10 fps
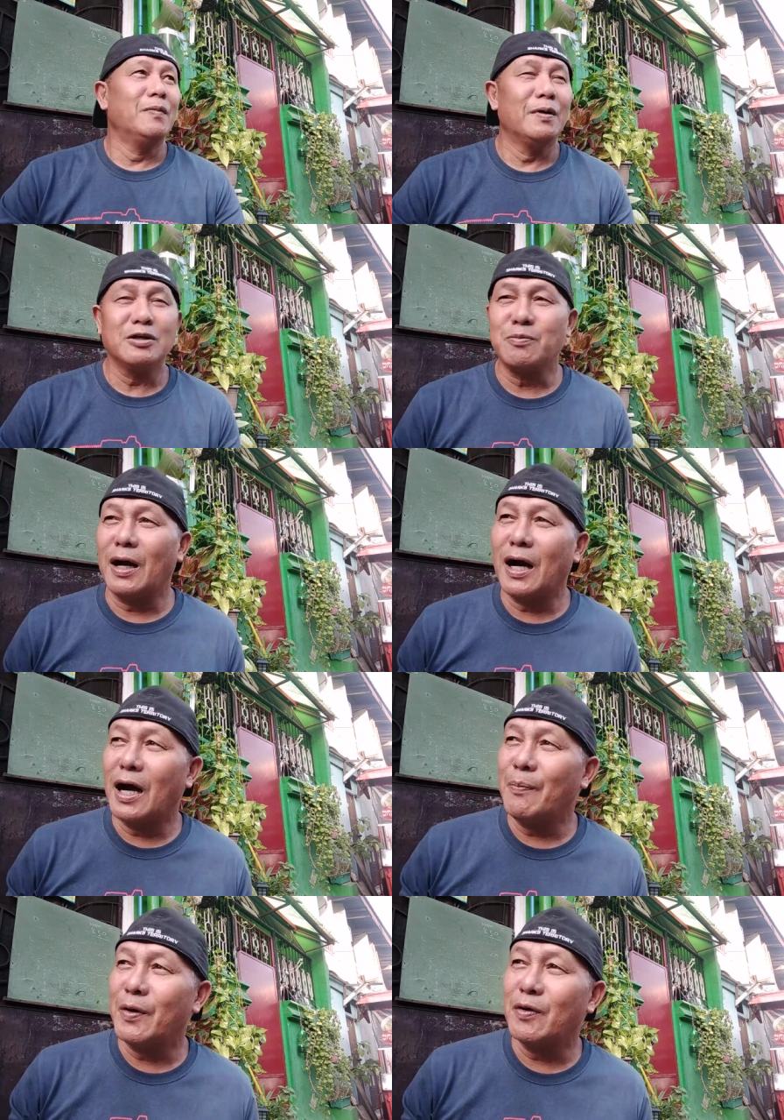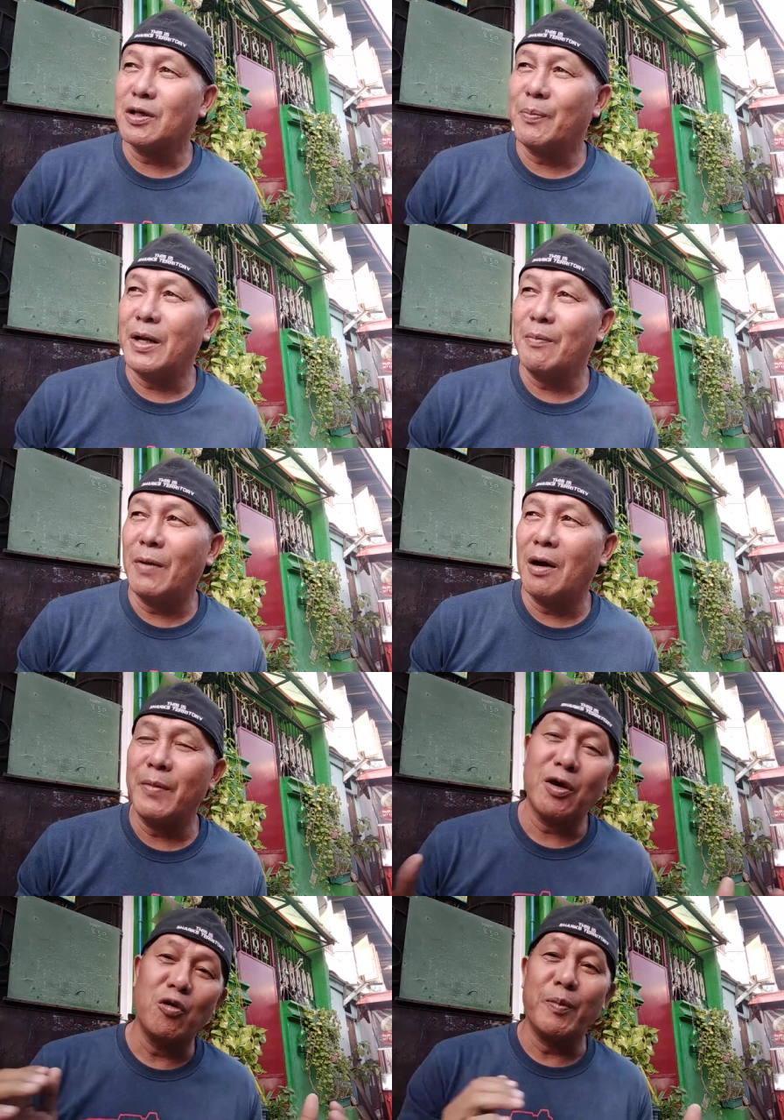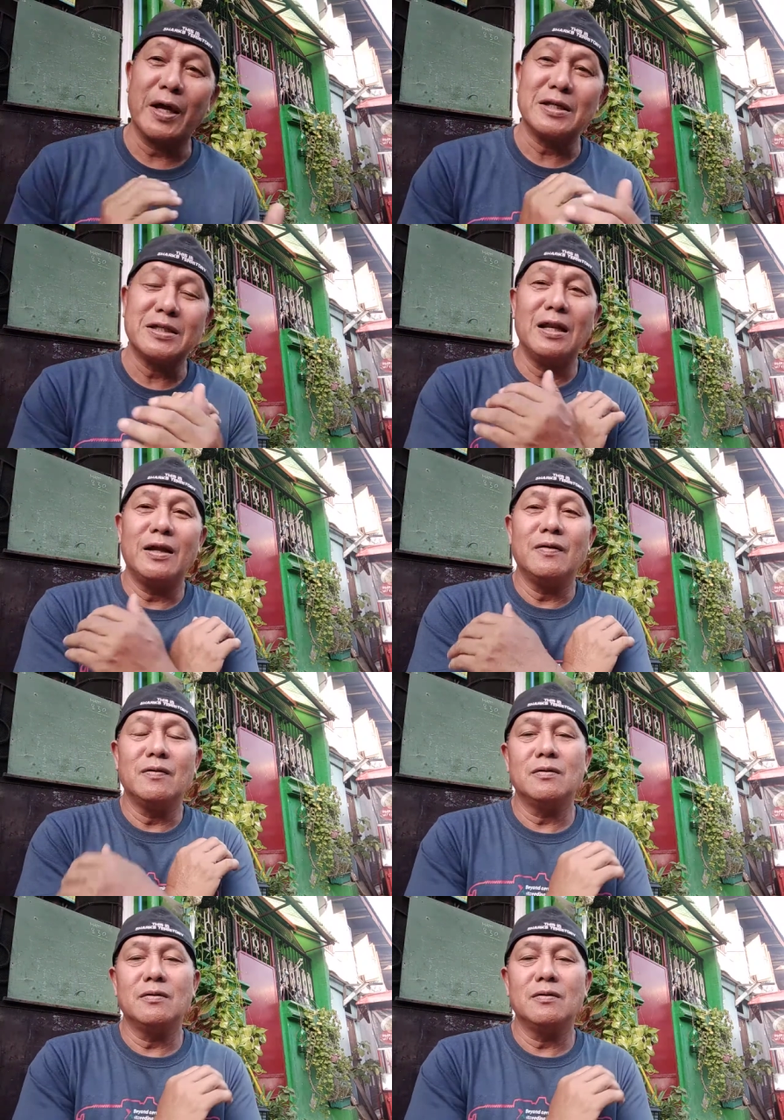Mas makakapanood ko pa ng mga may commercial. Ano.